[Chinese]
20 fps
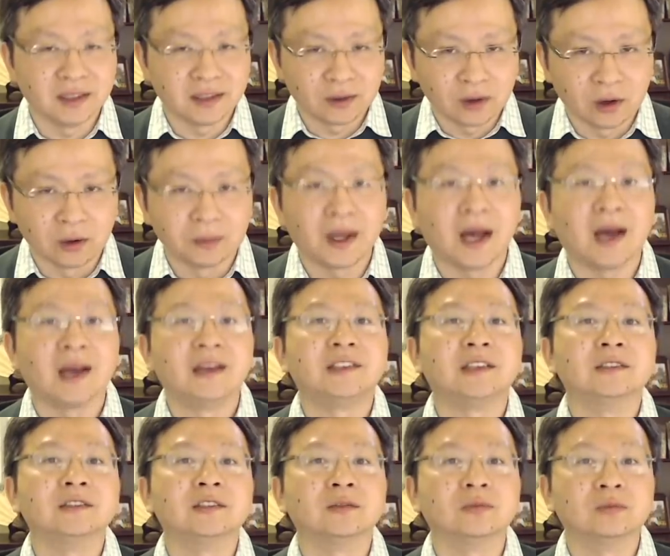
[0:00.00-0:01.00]
恐怕还
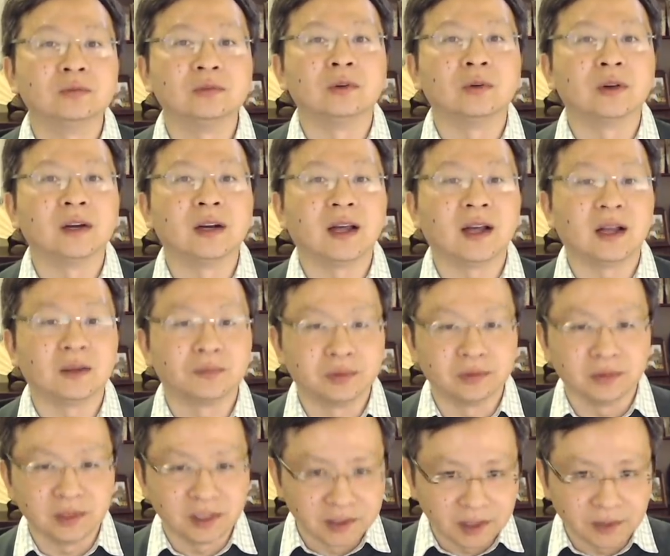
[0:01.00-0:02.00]
真是误会了啊，
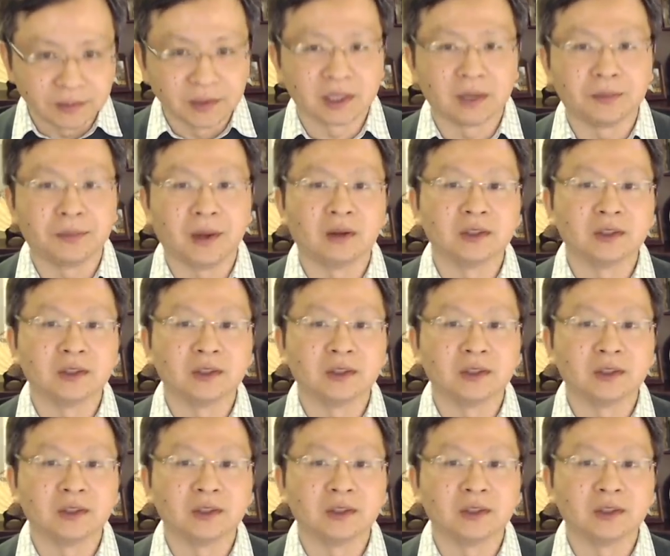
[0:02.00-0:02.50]
不是这么个报